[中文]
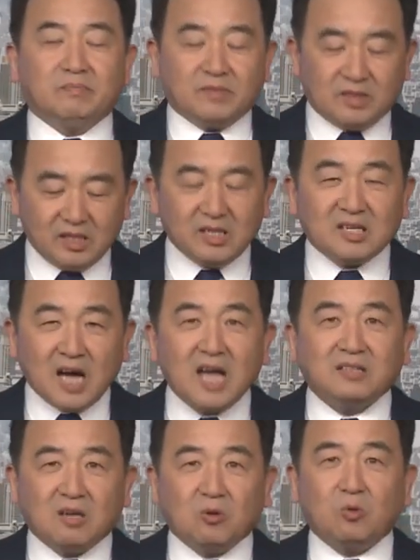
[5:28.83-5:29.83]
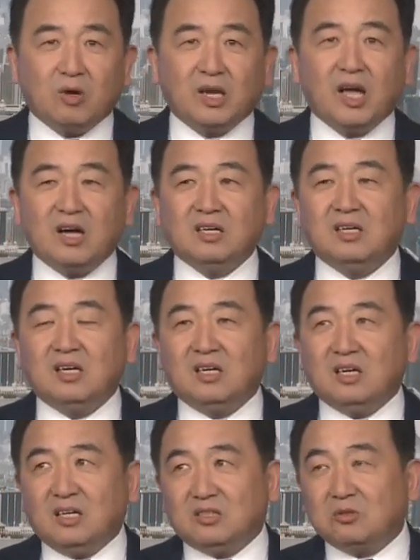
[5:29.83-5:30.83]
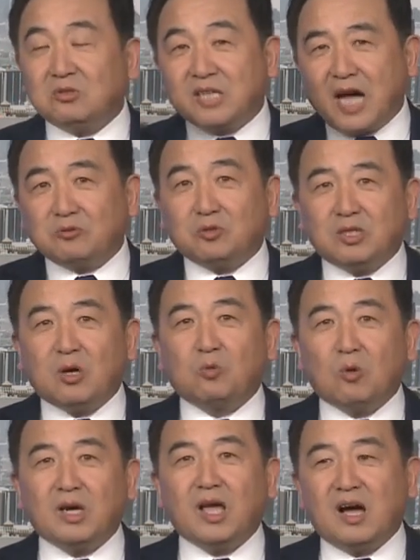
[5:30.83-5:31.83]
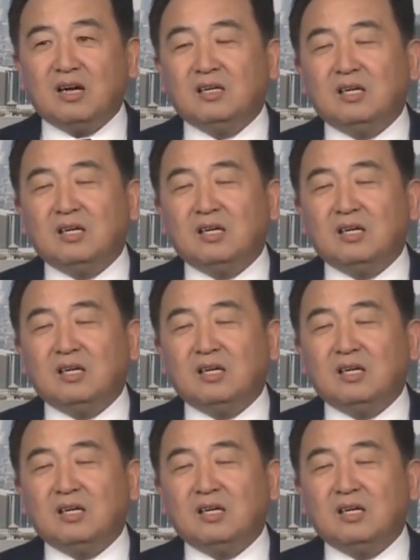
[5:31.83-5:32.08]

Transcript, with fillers: 可以看到光亮，呃，就是感觉到光亮。